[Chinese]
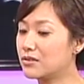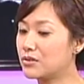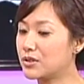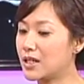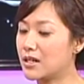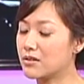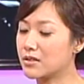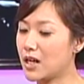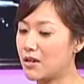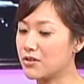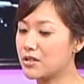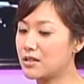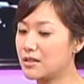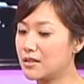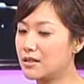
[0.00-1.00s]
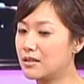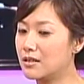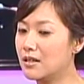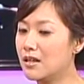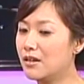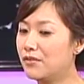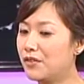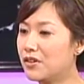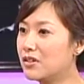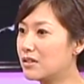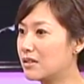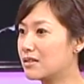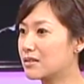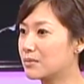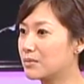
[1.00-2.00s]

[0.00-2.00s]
就想尝试一个风格、什